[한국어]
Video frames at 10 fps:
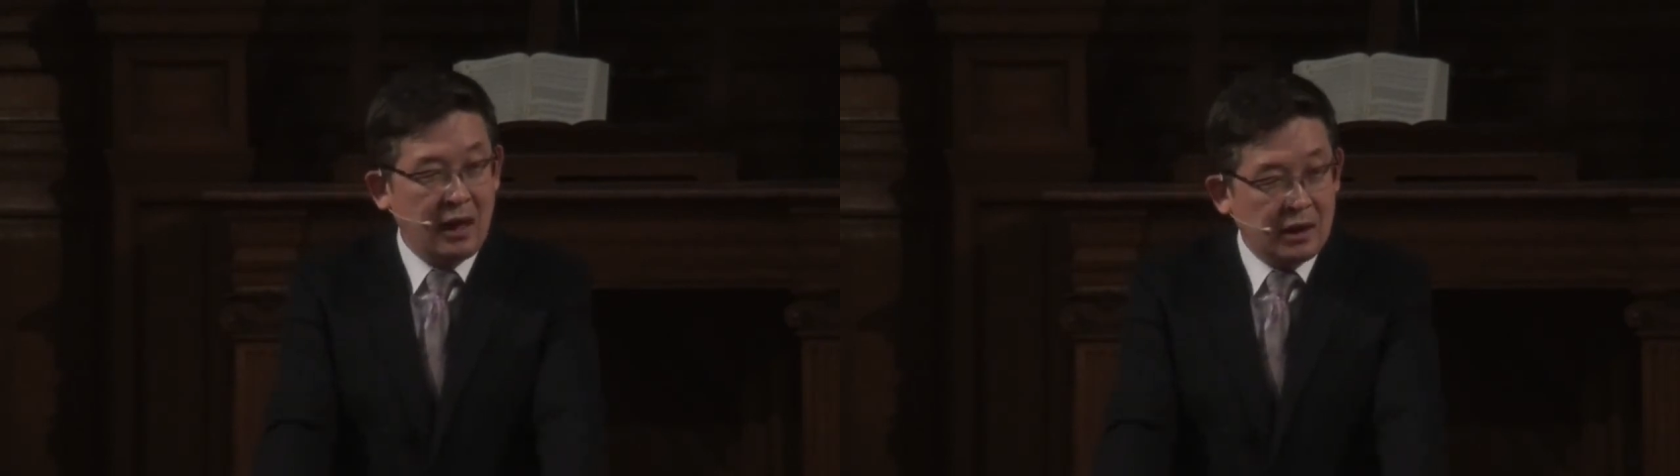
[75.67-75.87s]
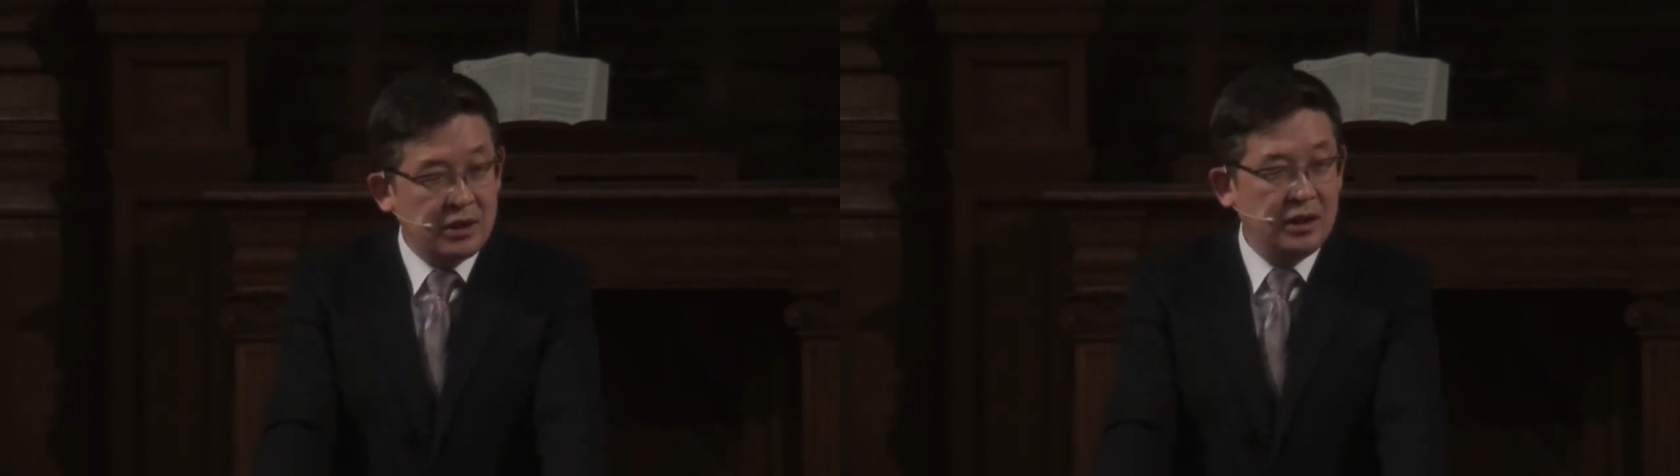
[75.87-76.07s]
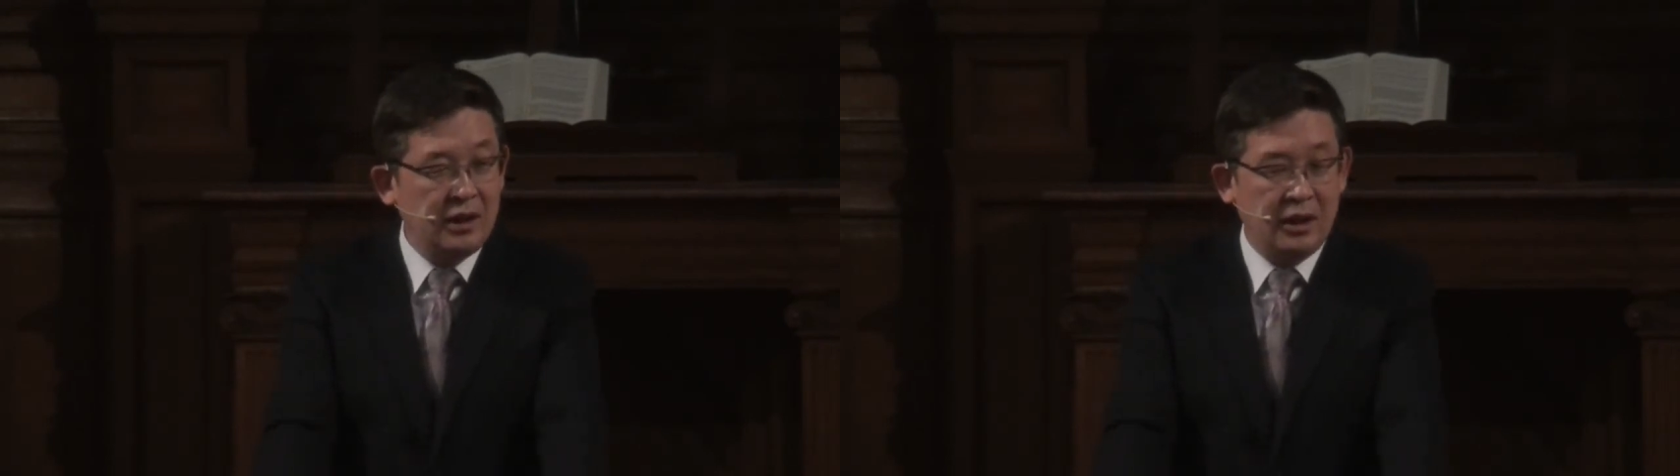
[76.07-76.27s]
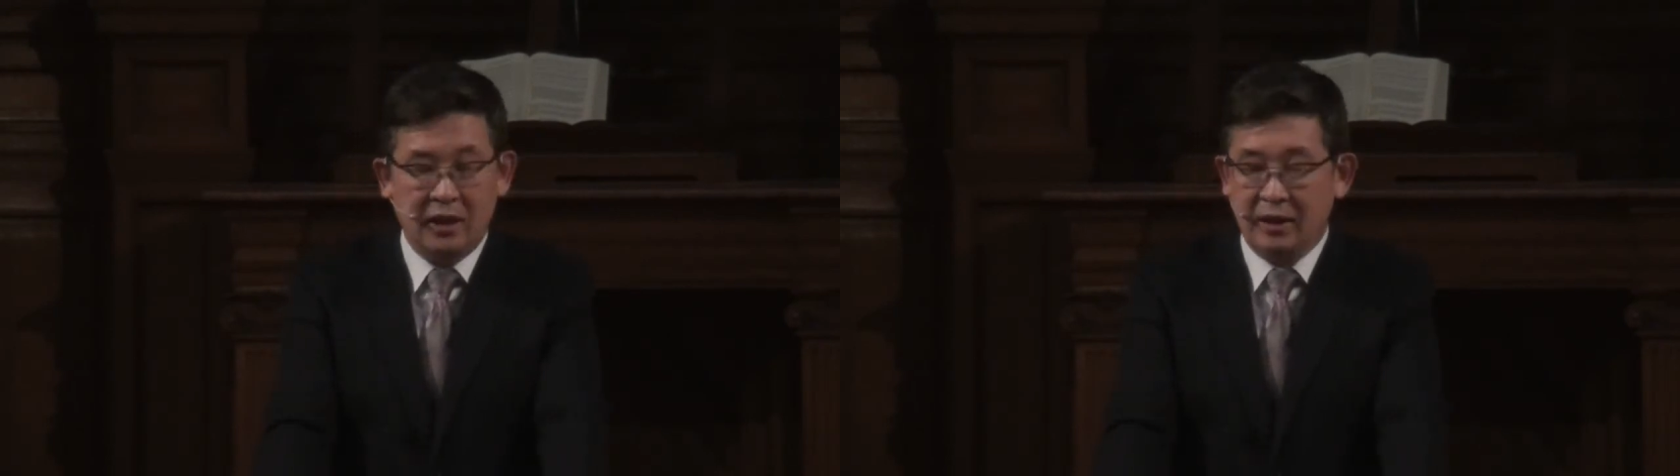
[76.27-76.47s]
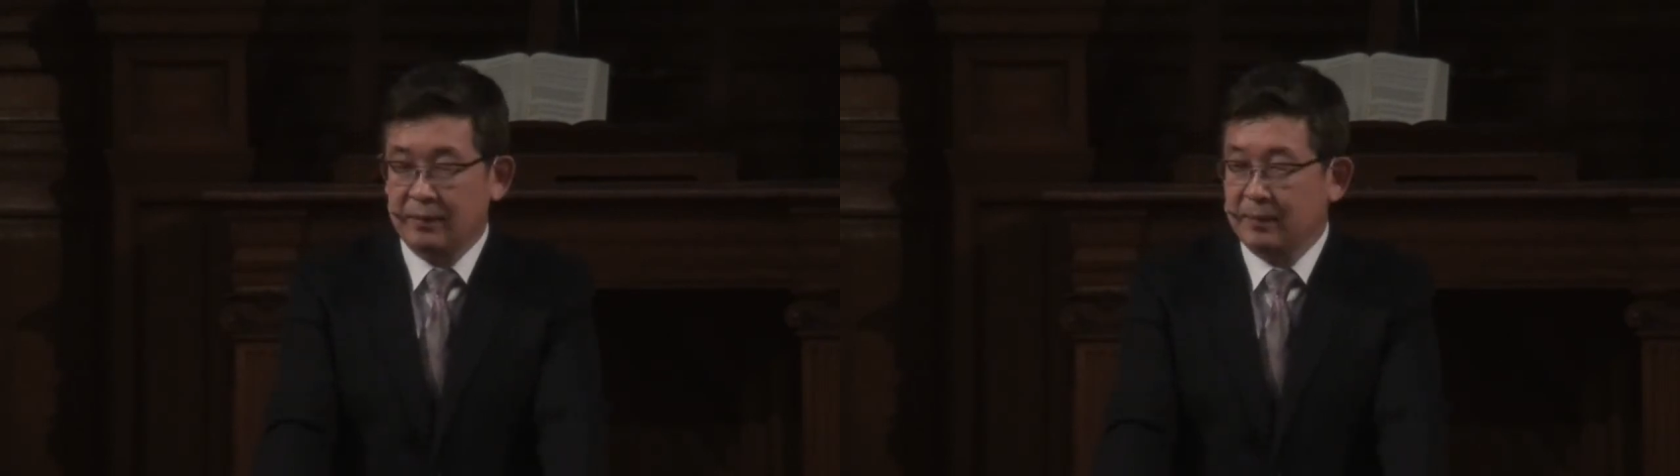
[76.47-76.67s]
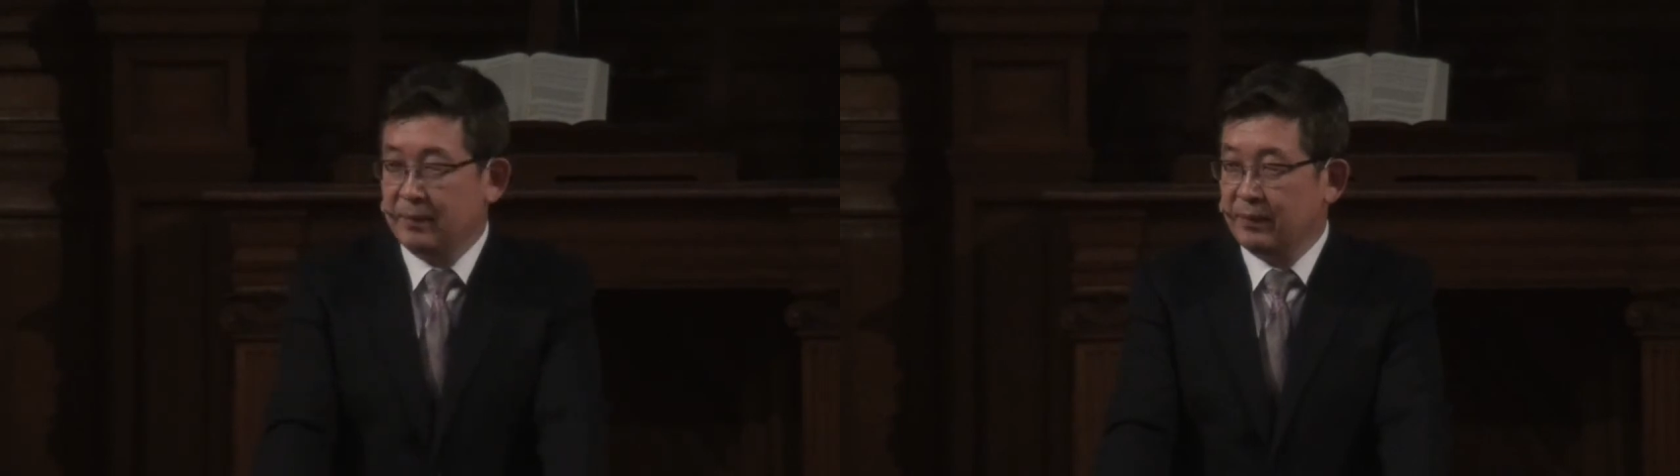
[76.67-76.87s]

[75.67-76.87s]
당신이